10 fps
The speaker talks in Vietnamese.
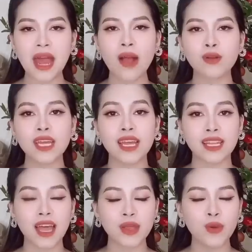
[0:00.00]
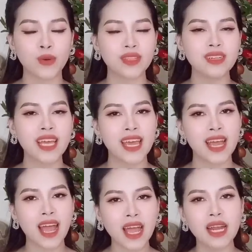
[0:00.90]
đã có thể thay đổi tư
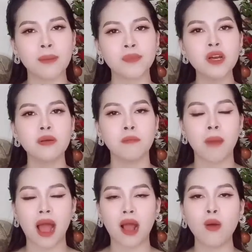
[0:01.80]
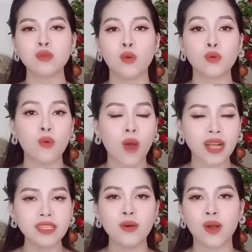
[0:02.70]
thế ngay lập tức mà không tốn
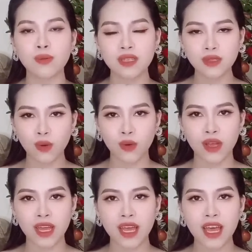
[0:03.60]
quá nhiều công sức rồi.